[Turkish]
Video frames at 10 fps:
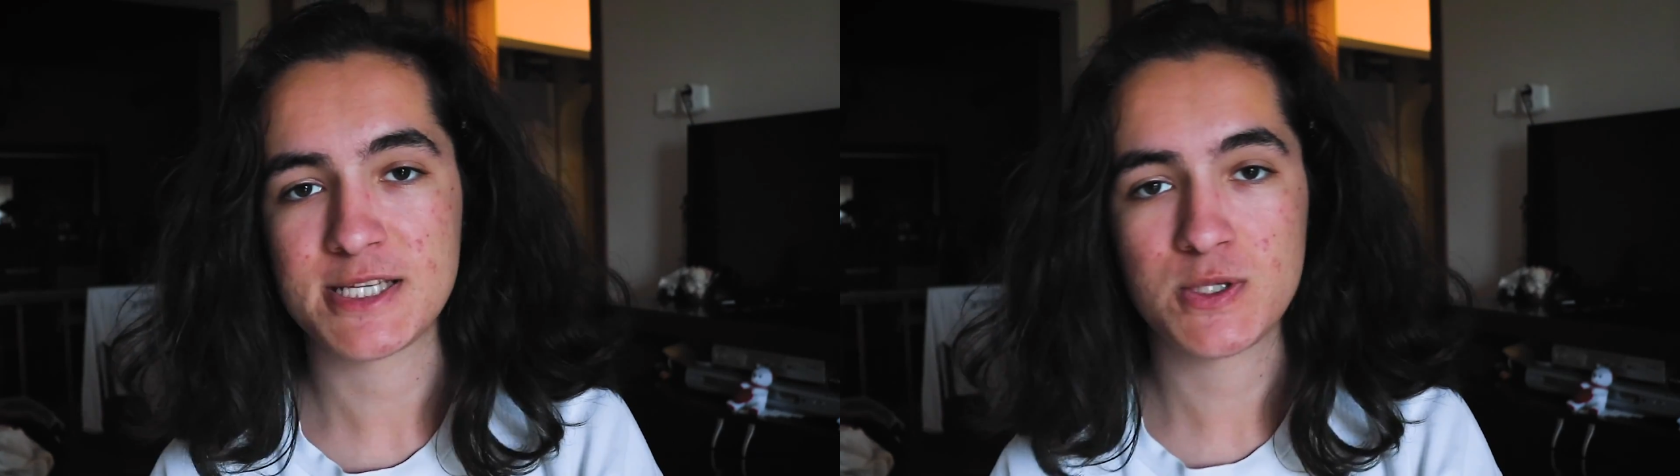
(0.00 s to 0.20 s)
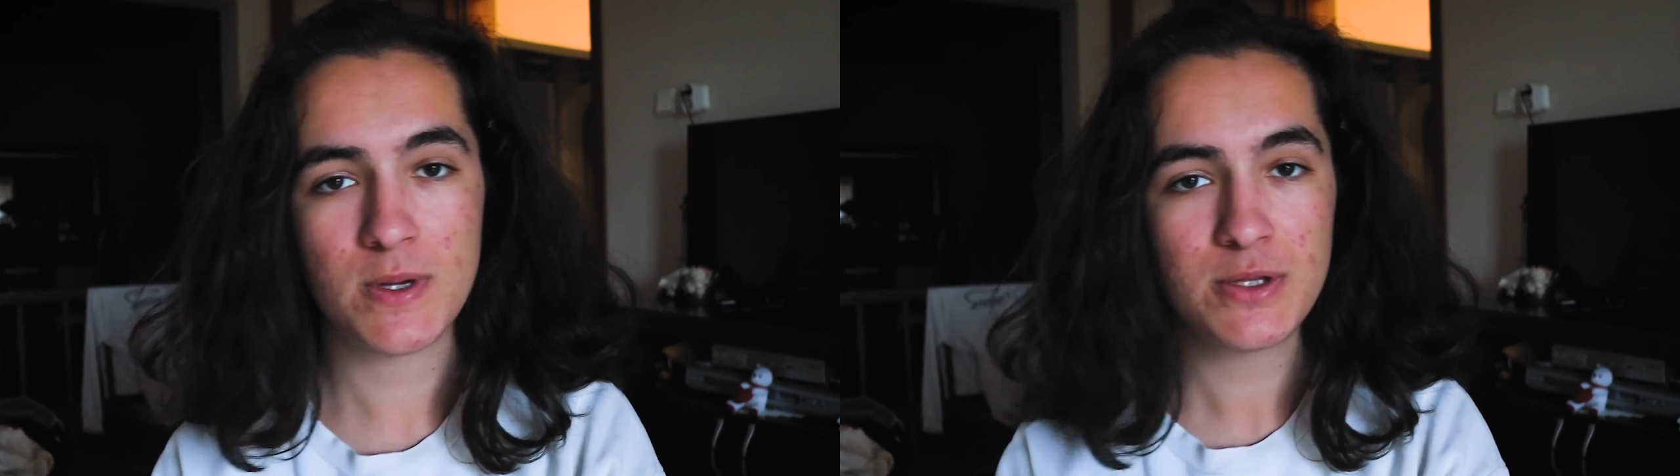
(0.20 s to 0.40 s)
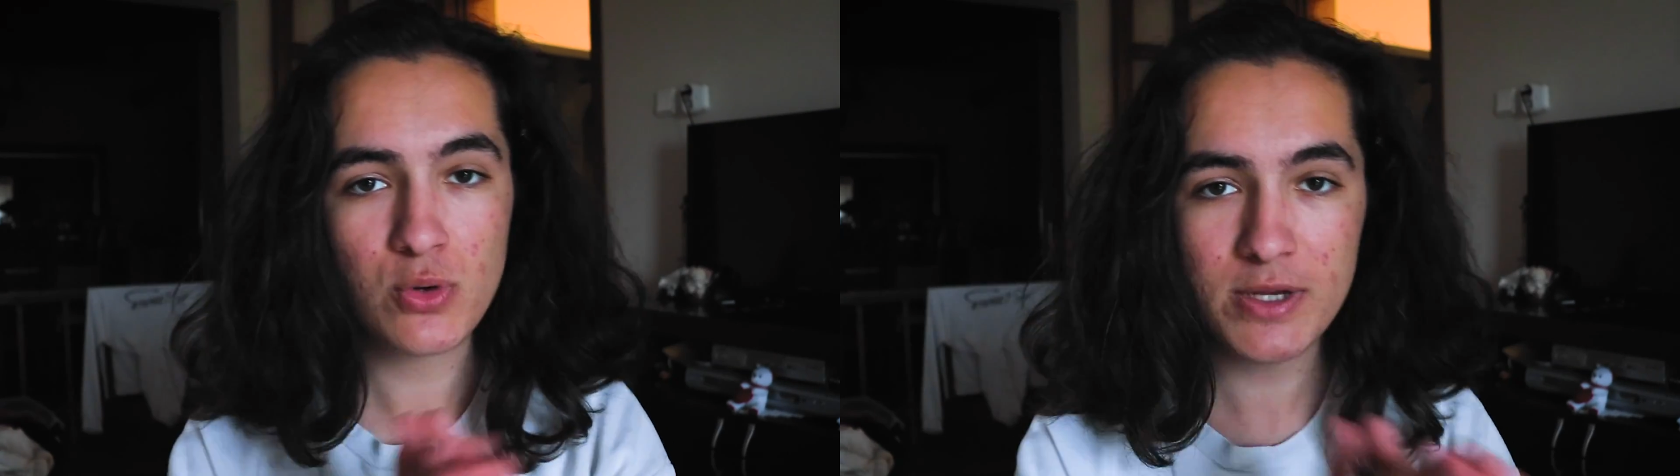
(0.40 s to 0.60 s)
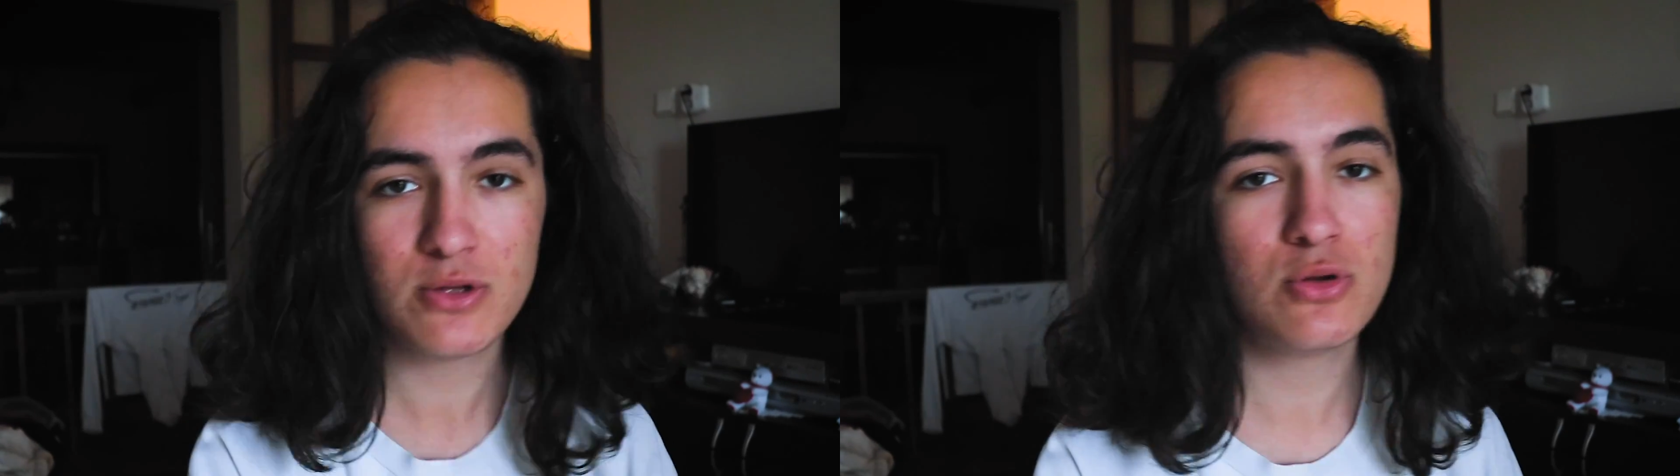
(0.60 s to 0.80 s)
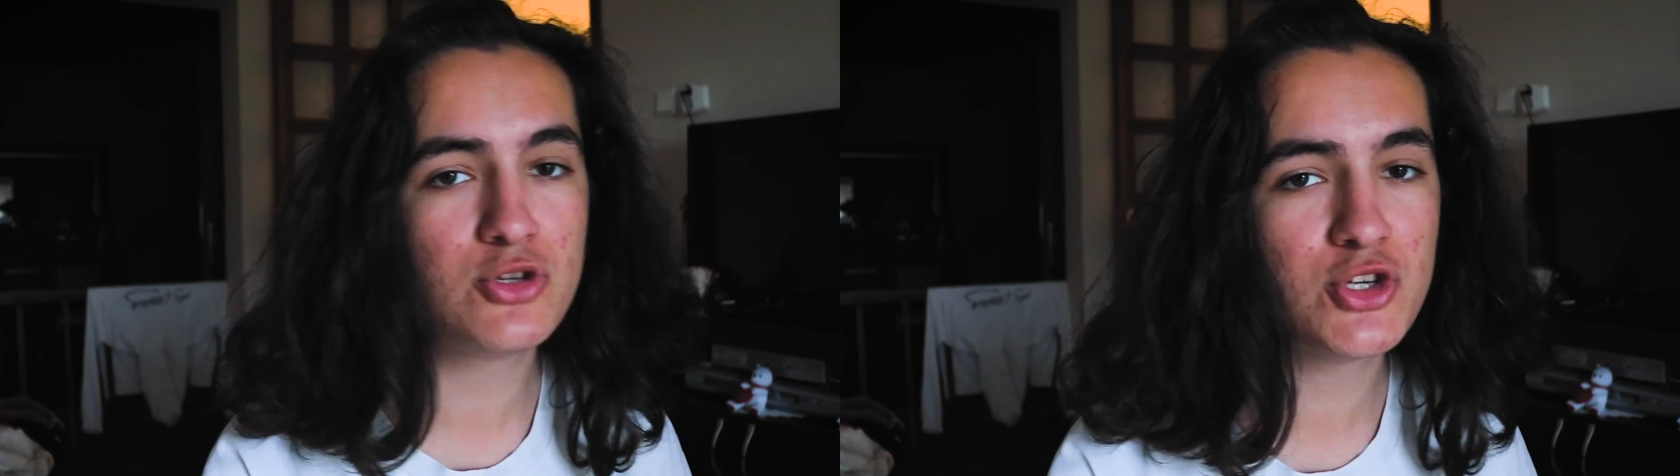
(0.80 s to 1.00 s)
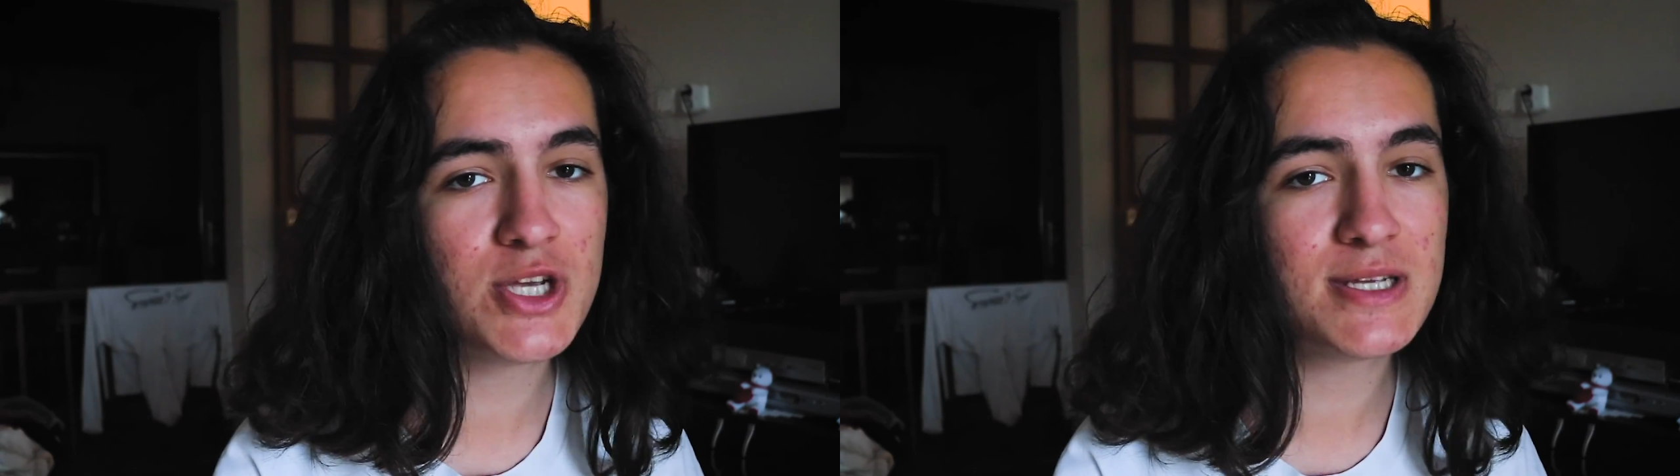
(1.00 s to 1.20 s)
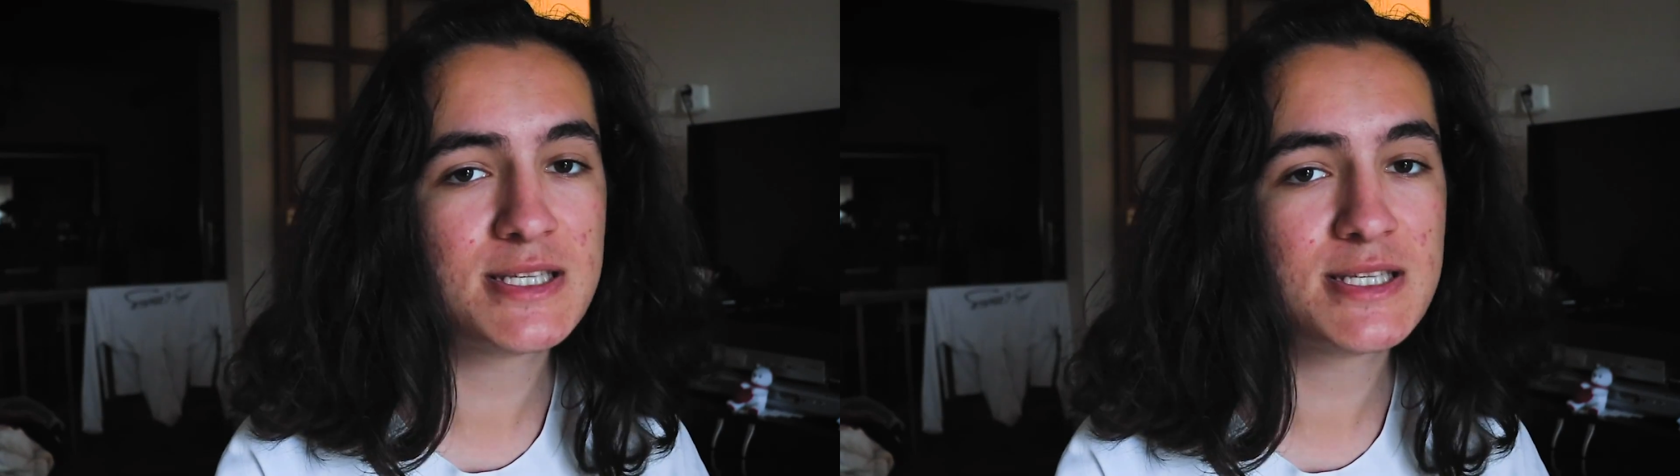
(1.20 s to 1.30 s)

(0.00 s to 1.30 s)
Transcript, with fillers: Sweatcoin'e dönüşecek.